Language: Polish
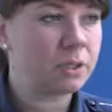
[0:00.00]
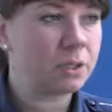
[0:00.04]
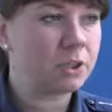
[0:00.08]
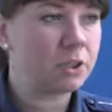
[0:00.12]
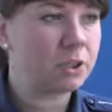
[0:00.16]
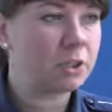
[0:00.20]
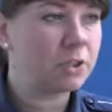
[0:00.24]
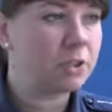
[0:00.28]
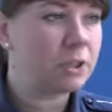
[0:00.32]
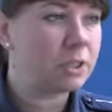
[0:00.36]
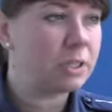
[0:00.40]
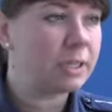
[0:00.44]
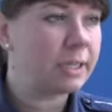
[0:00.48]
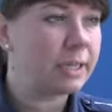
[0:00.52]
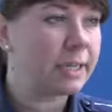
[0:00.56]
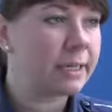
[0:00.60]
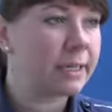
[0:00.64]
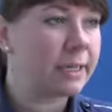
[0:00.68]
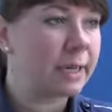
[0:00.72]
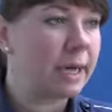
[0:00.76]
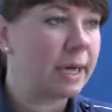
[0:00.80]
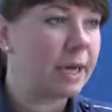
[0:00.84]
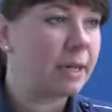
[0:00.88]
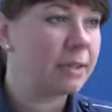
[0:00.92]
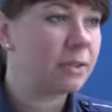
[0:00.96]

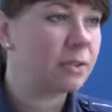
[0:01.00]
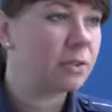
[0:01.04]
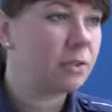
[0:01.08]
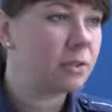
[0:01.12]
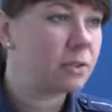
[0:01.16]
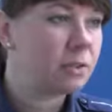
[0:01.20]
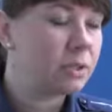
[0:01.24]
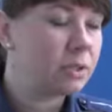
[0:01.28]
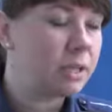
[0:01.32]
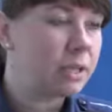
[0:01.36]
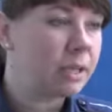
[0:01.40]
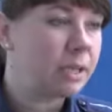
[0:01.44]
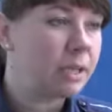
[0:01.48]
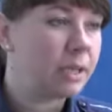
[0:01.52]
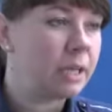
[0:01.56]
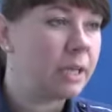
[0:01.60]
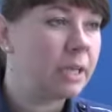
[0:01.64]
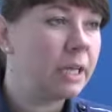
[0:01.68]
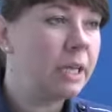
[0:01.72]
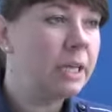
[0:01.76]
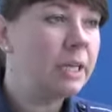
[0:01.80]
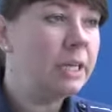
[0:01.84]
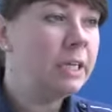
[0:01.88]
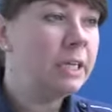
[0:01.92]
Szczecinek a Skotniki